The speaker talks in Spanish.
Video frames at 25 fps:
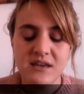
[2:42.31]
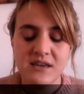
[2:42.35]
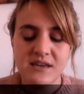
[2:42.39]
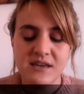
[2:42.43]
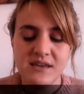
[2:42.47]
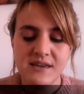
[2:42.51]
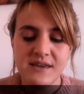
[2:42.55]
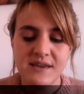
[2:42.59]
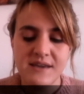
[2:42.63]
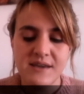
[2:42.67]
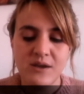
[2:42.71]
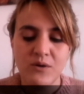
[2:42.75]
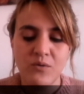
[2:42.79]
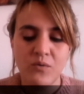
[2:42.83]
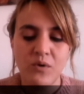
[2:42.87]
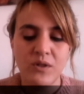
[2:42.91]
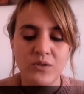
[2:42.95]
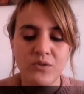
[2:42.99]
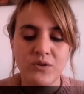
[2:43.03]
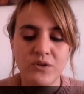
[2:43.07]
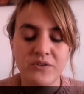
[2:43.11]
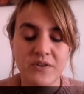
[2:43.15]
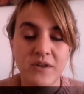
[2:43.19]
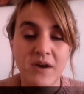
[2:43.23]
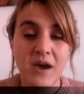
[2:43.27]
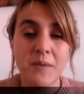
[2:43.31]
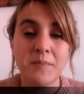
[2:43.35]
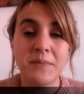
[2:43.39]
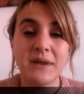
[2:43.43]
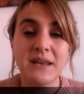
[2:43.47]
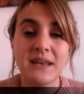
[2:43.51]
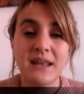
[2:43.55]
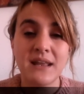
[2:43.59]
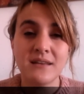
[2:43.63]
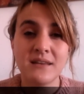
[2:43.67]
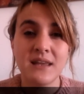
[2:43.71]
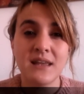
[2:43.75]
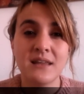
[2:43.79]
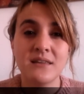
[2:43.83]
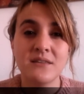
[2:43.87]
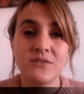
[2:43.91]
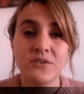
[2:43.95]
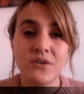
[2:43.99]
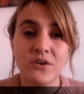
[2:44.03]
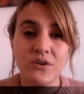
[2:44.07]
eh, cuando estaba Miriam Miantosca,